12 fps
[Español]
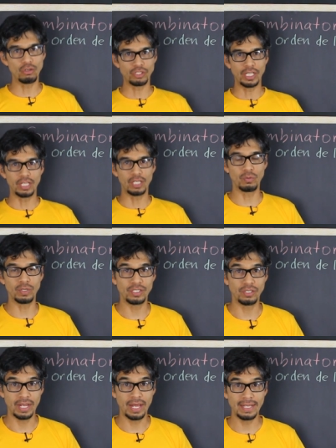Acosta de
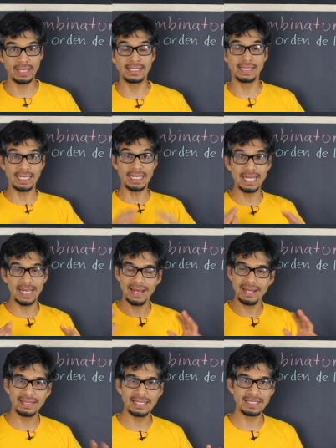Cuestionarix y
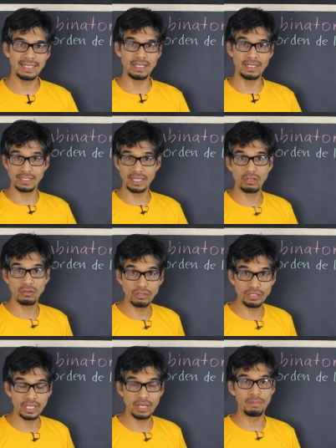antes de iniciar con
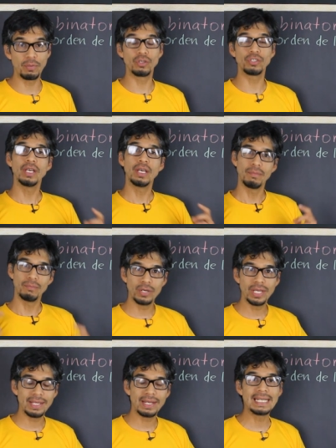los ejemplos,
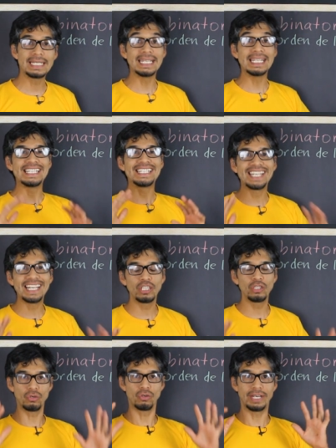voy a darles el
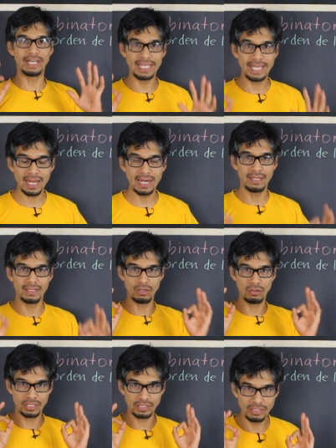santo grial de
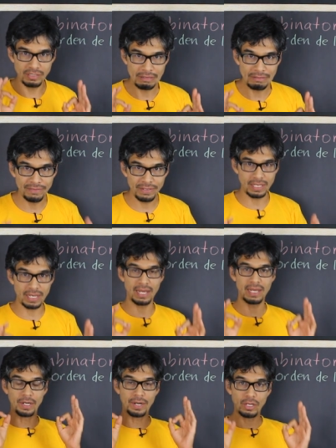lo que
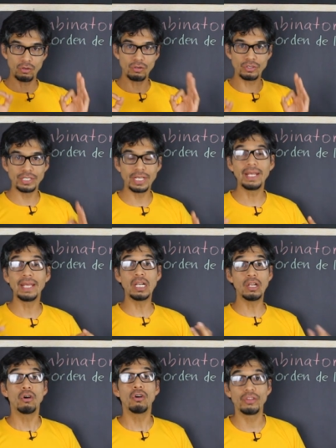significa reconocer
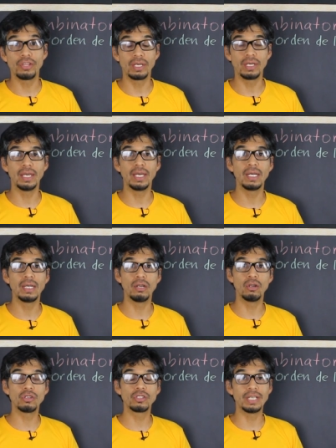el orden en
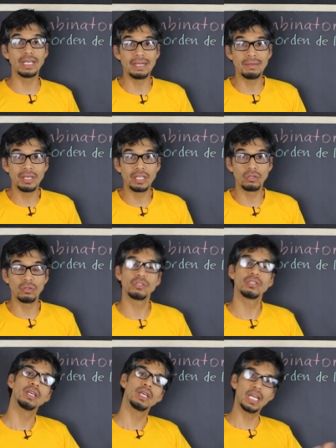los
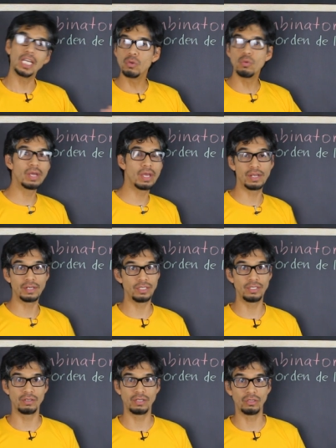elementos en un
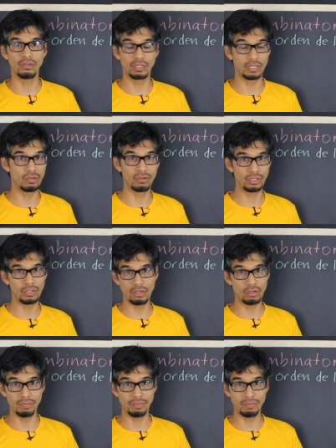ejercicio de, conteo y